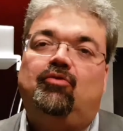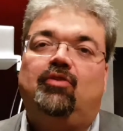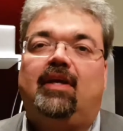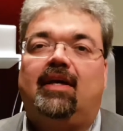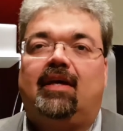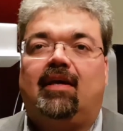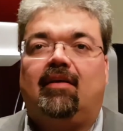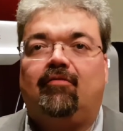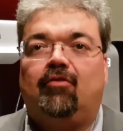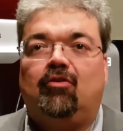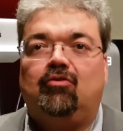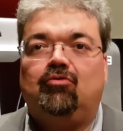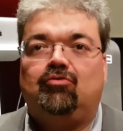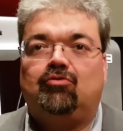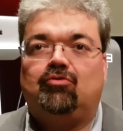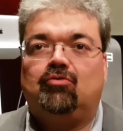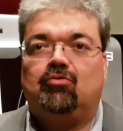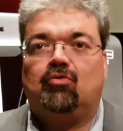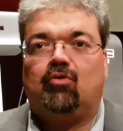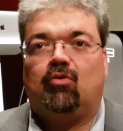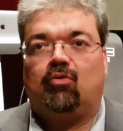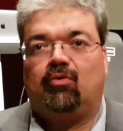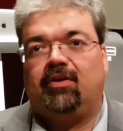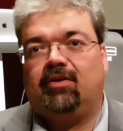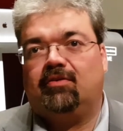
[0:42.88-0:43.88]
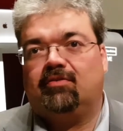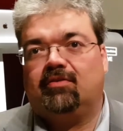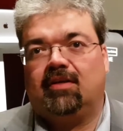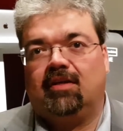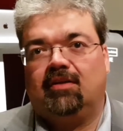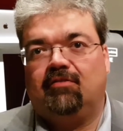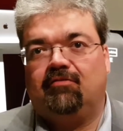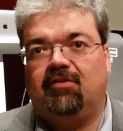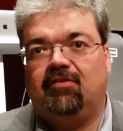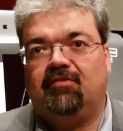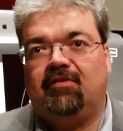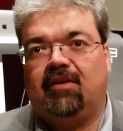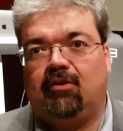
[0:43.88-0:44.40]
des révolutions qu'on est en train
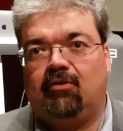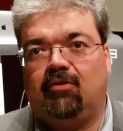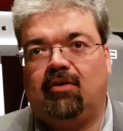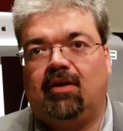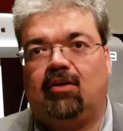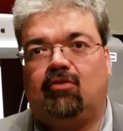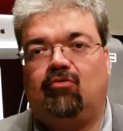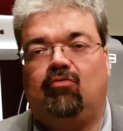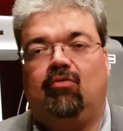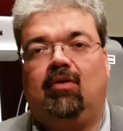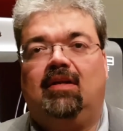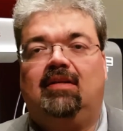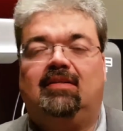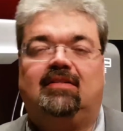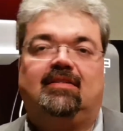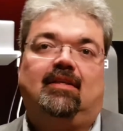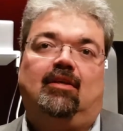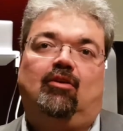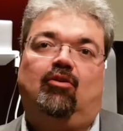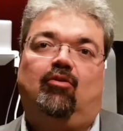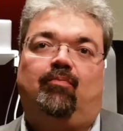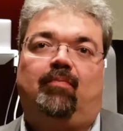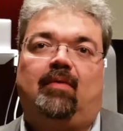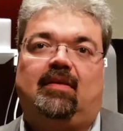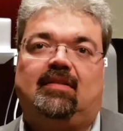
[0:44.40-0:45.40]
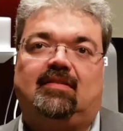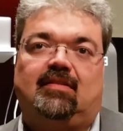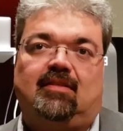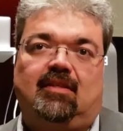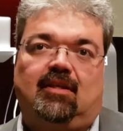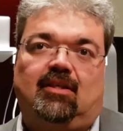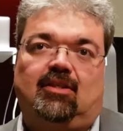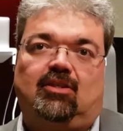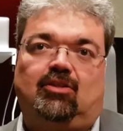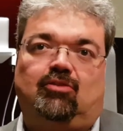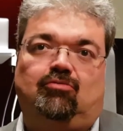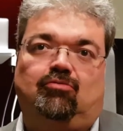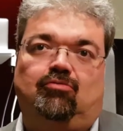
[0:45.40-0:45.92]
de vivre à l'heure actuelle, c'est le
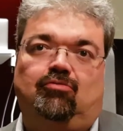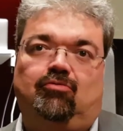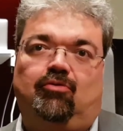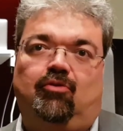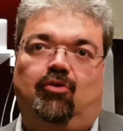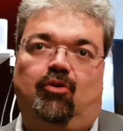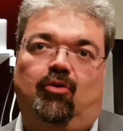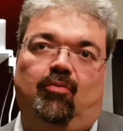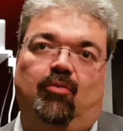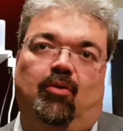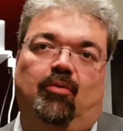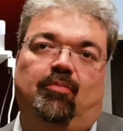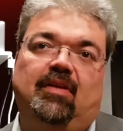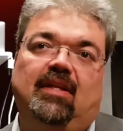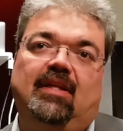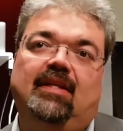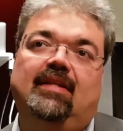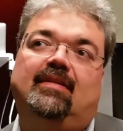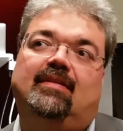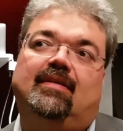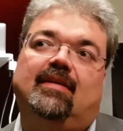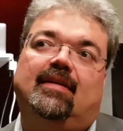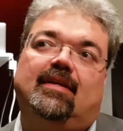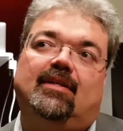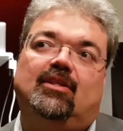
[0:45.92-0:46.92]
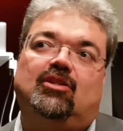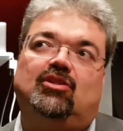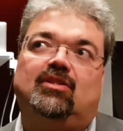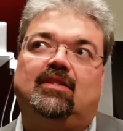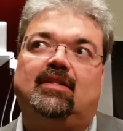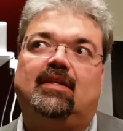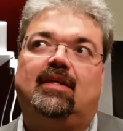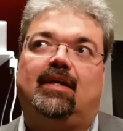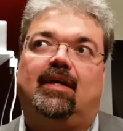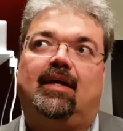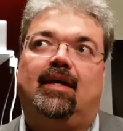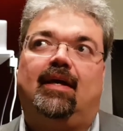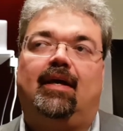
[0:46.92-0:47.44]
passage d'une mobilité, je
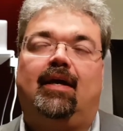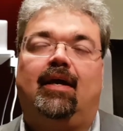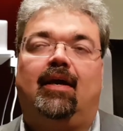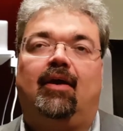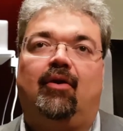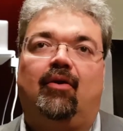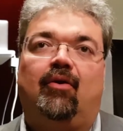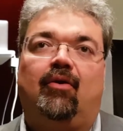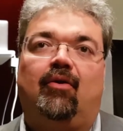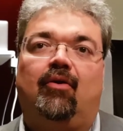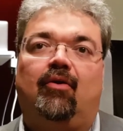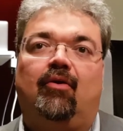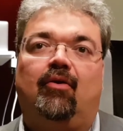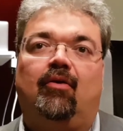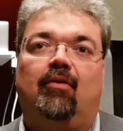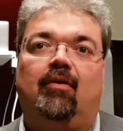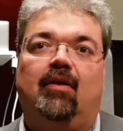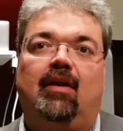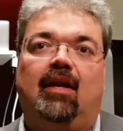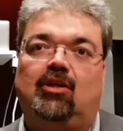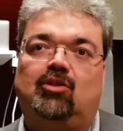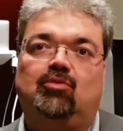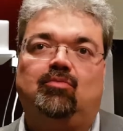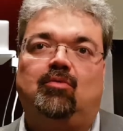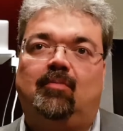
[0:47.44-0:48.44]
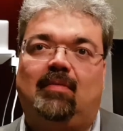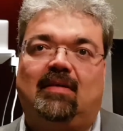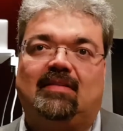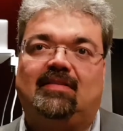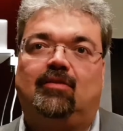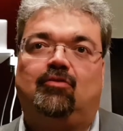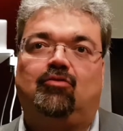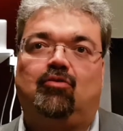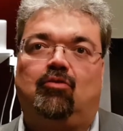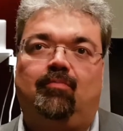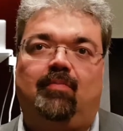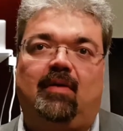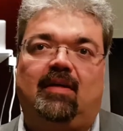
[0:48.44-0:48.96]
dirais, euh, largement
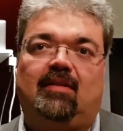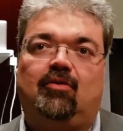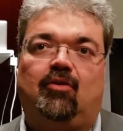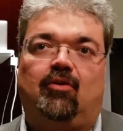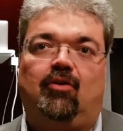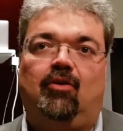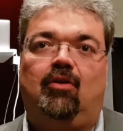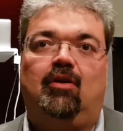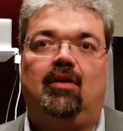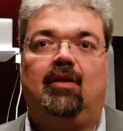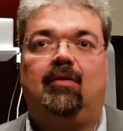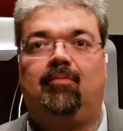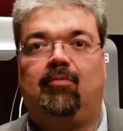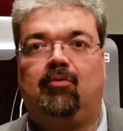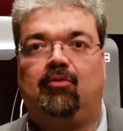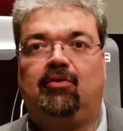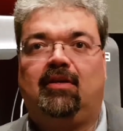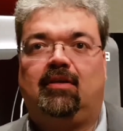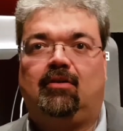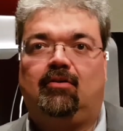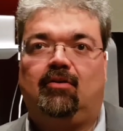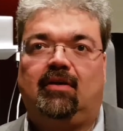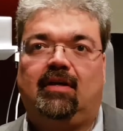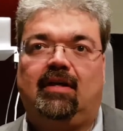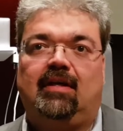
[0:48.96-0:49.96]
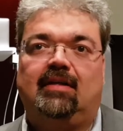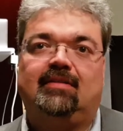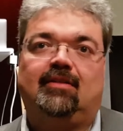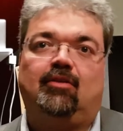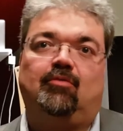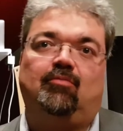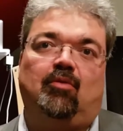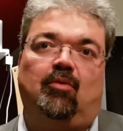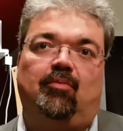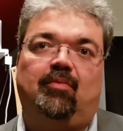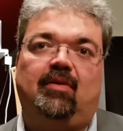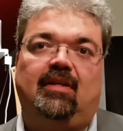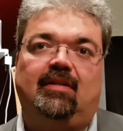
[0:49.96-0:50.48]
basée sur le pétrole et peut-être le gaz, à
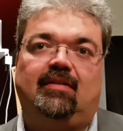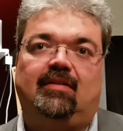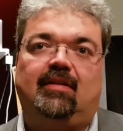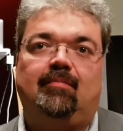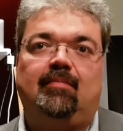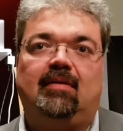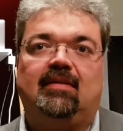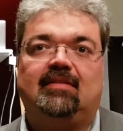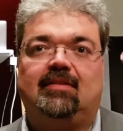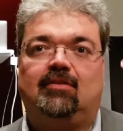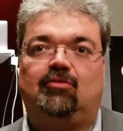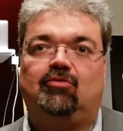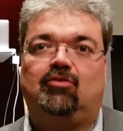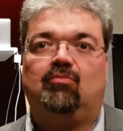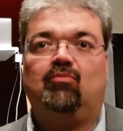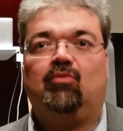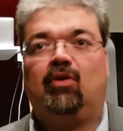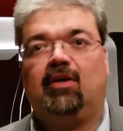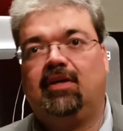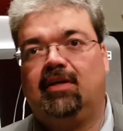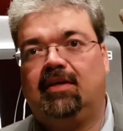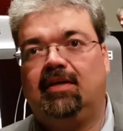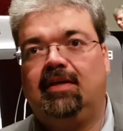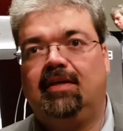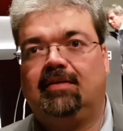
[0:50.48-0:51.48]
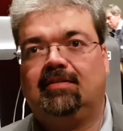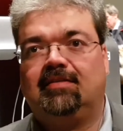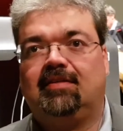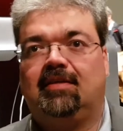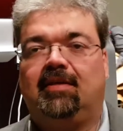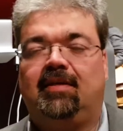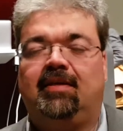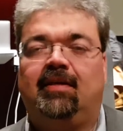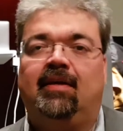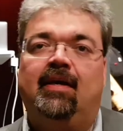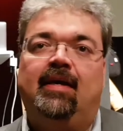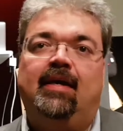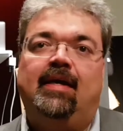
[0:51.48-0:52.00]
une mobilité basée sur le moyen
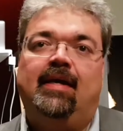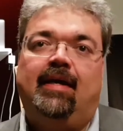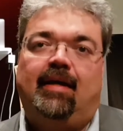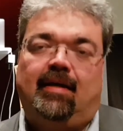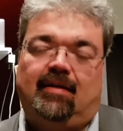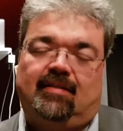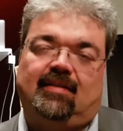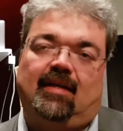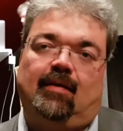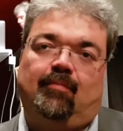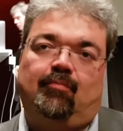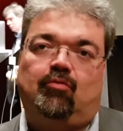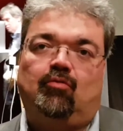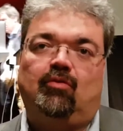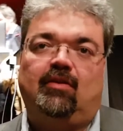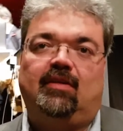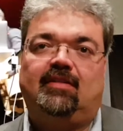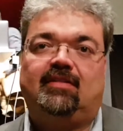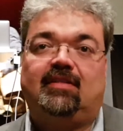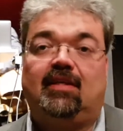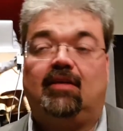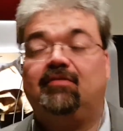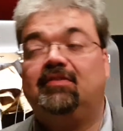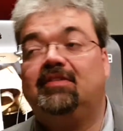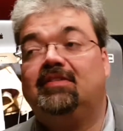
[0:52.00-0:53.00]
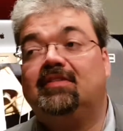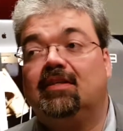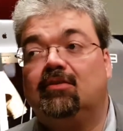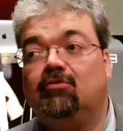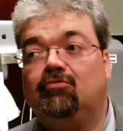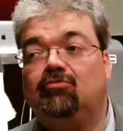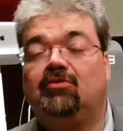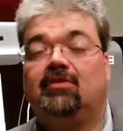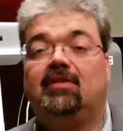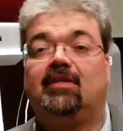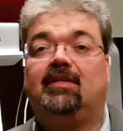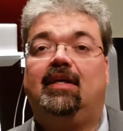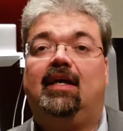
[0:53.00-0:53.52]
électrique. Et ça, pour les services
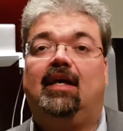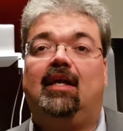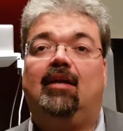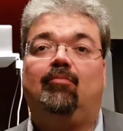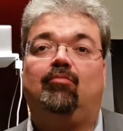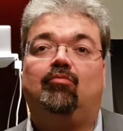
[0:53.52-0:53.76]
industriels,